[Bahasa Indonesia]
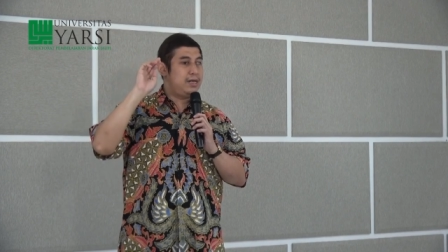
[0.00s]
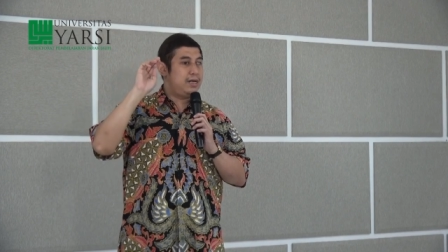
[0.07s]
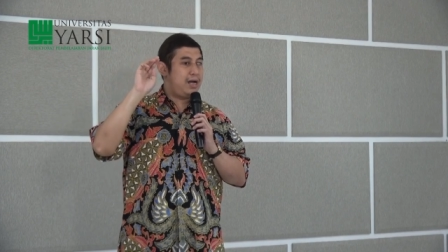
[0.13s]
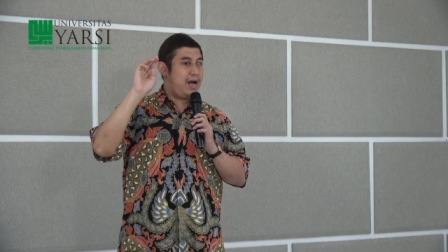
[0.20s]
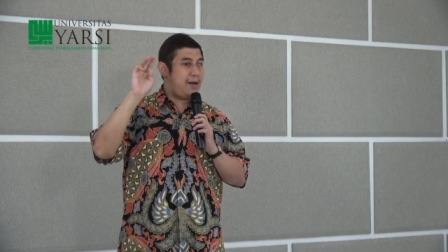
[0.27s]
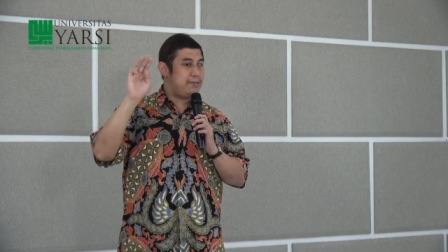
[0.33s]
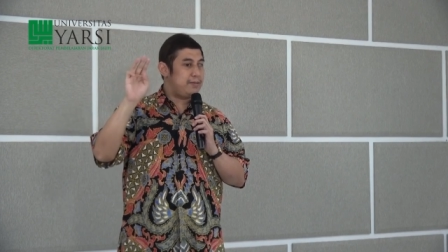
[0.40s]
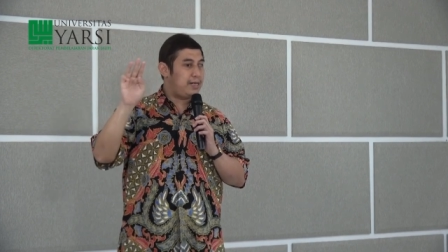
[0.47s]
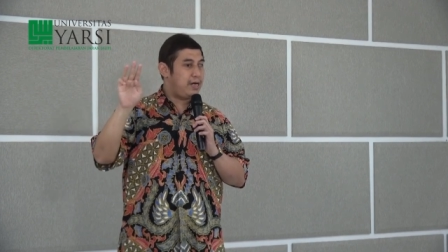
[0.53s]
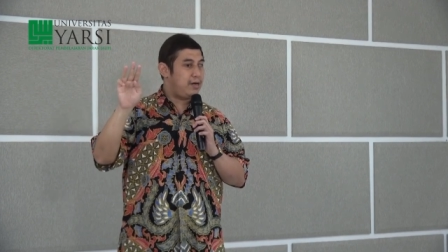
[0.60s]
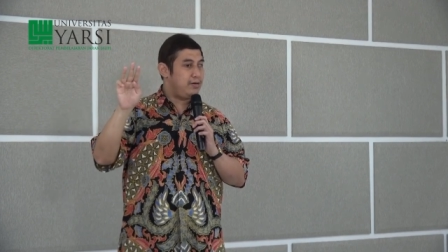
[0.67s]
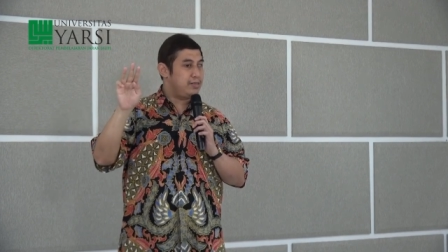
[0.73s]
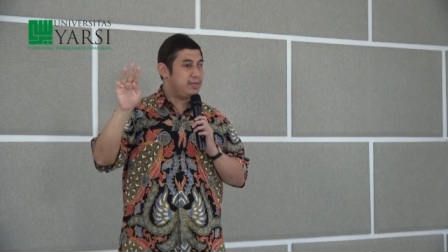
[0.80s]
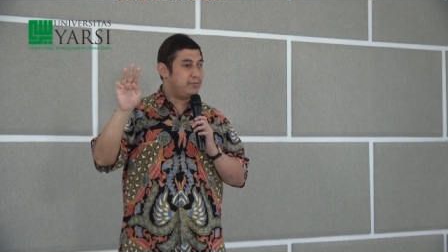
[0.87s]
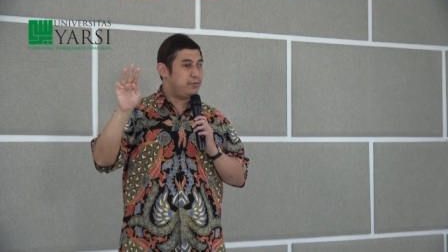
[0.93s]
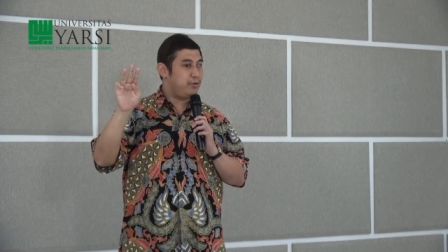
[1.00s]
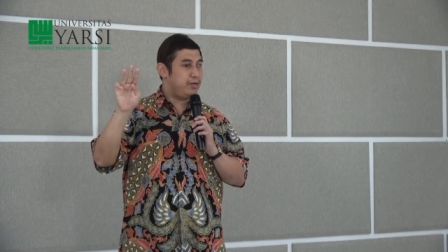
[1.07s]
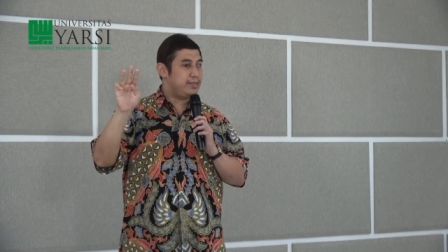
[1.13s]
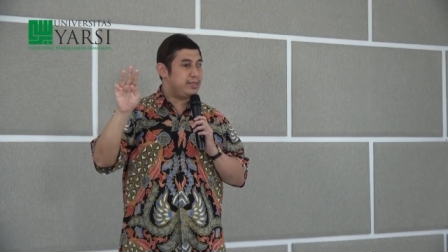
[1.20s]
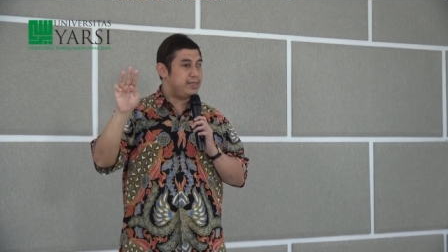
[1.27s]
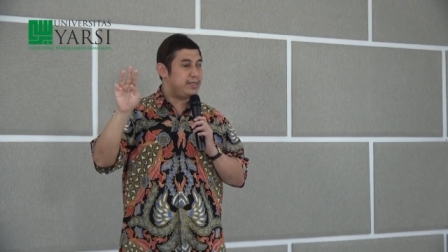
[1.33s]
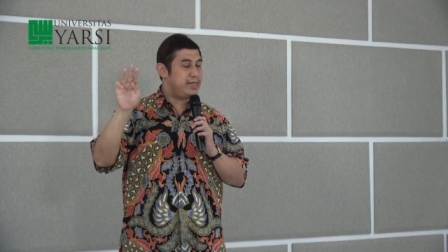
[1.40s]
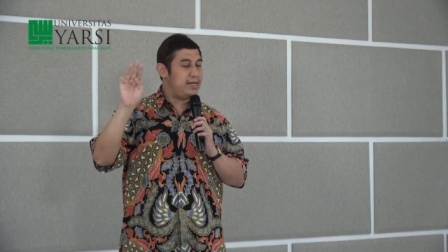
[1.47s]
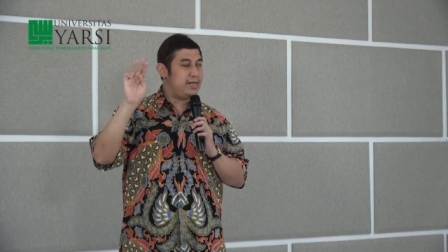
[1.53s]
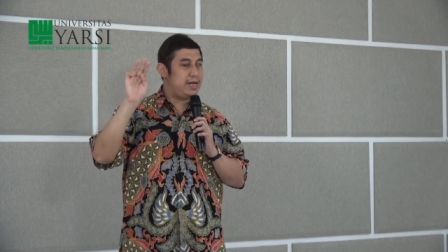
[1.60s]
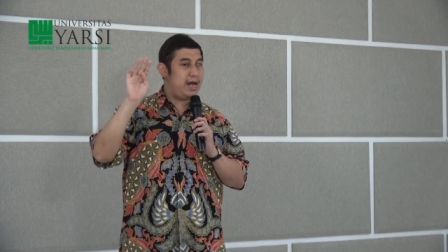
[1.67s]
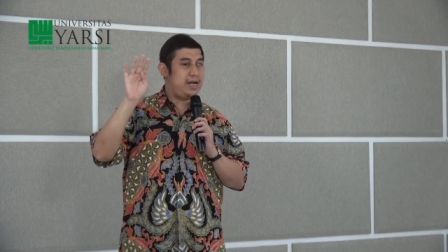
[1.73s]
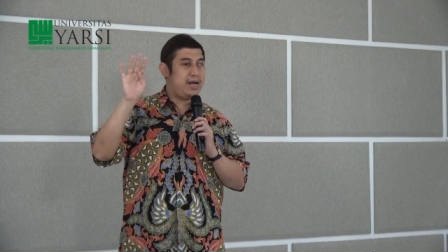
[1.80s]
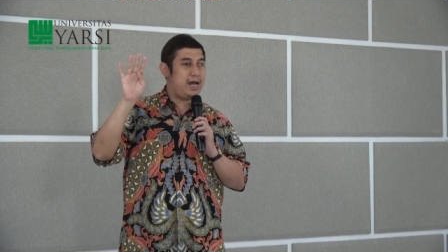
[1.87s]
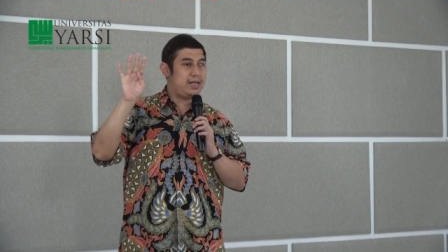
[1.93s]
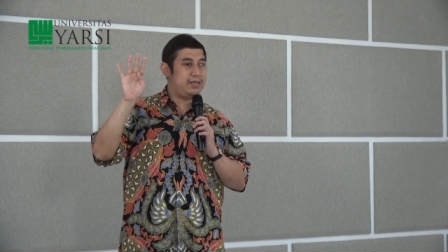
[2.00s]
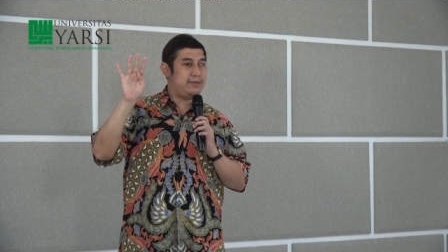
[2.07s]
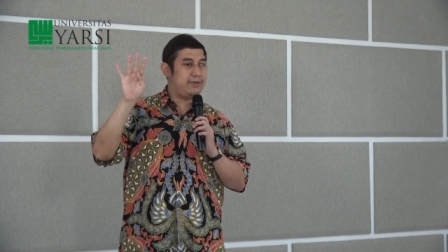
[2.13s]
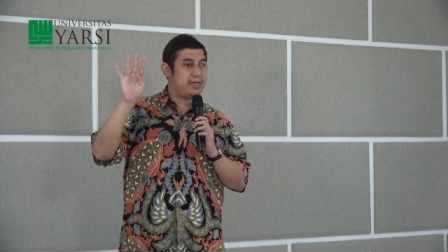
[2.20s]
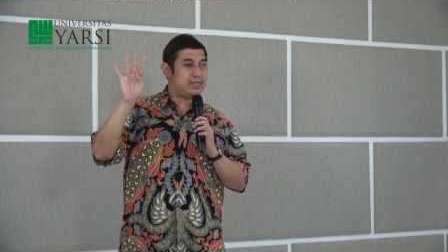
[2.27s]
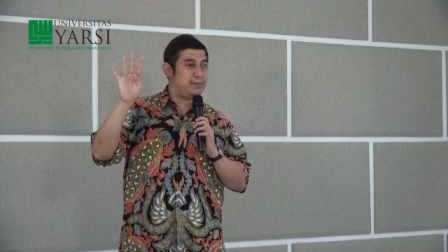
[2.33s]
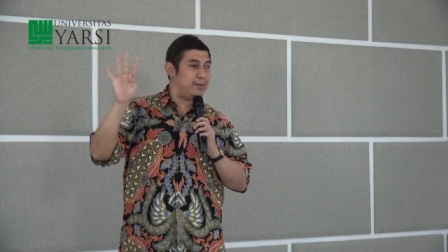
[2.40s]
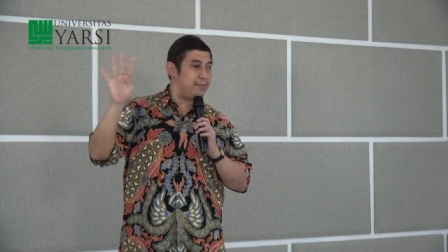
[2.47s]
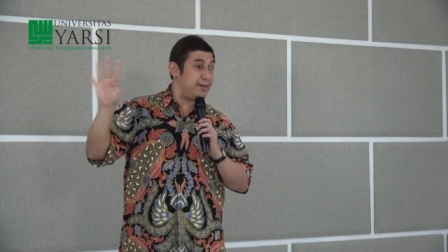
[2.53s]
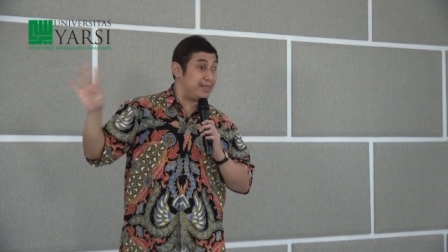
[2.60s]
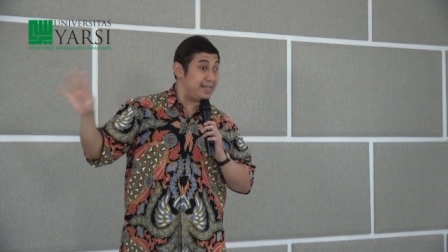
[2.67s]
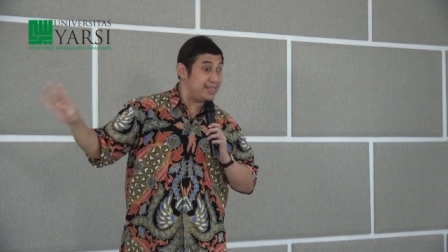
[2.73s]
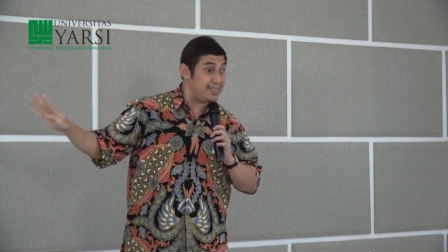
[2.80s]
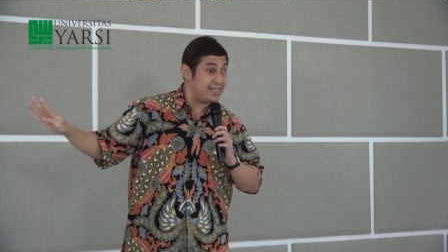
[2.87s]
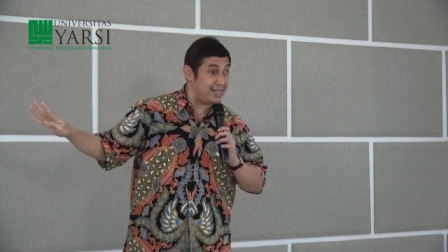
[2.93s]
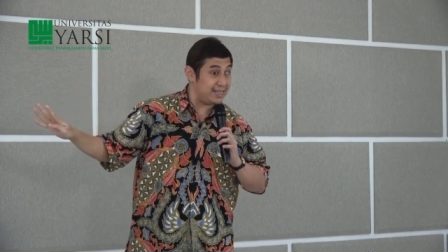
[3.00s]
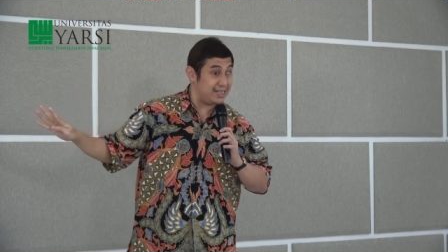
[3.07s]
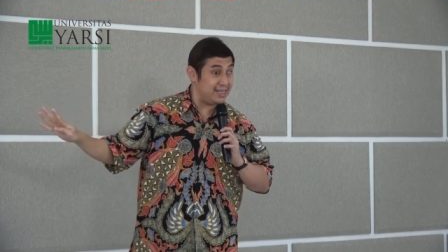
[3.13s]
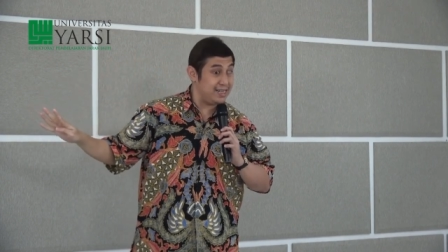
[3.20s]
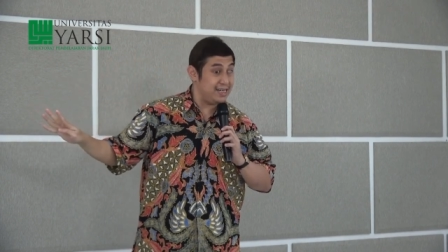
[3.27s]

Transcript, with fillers: Abstrak conceptualization dan active experimentation.